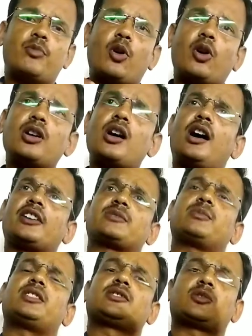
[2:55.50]
और
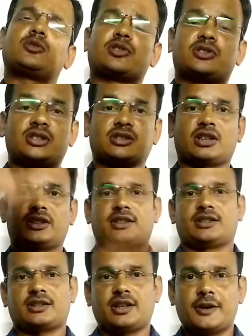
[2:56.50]
आसमान तक उड़ता चला
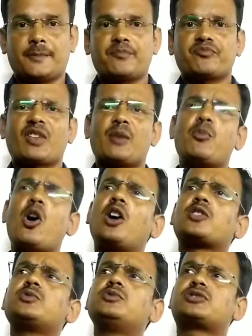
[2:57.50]
जाता है
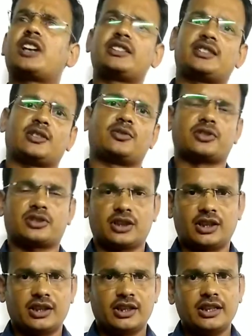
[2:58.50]
बहुत ऊंचाई तक
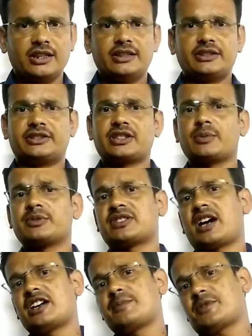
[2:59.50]
उड़ता है जब
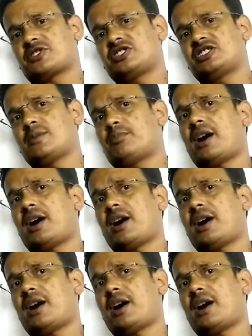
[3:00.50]
सारे पक्षी जब